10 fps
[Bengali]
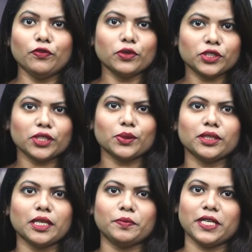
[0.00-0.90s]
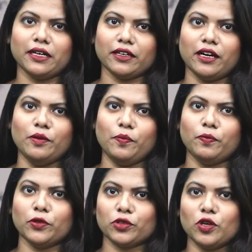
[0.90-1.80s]
ফুটিয়ে তুলতে প্রিয়াঙ্কার
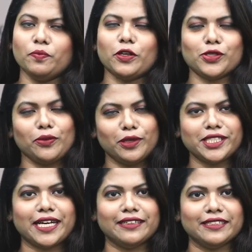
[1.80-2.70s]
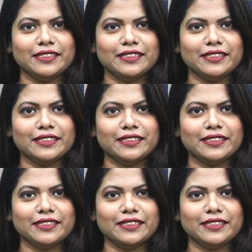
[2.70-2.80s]
প্রথম পছন্দের শাড়ি